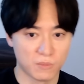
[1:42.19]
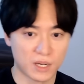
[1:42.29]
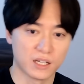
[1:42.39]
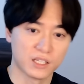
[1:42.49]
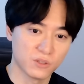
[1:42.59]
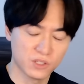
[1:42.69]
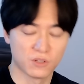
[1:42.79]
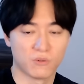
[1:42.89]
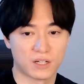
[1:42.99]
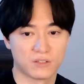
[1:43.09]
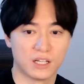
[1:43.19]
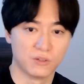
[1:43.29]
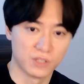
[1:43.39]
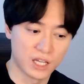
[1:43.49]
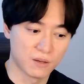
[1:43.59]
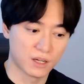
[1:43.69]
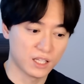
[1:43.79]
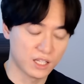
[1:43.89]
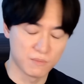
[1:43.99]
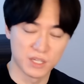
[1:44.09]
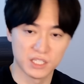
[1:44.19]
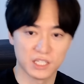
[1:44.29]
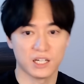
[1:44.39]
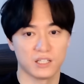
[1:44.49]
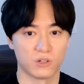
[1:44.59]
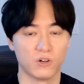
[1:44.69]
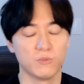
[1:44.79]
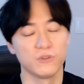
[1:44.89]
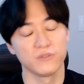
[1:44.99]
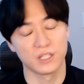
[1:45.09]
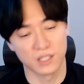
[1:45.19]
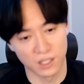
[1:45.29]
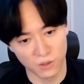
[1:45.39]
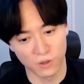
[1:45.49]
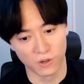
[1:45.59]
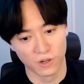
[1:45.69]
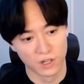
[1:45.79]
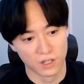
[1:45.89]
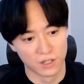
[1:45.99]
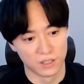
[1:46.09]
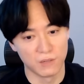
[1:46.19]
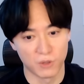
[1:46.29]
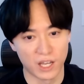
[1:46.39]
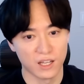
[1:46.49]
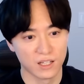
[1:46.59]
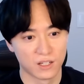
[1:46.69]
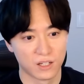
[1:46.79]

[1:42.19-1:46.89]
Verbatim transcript: まあ一つの枠なので、かなり短いとは思うんですけど、でもね、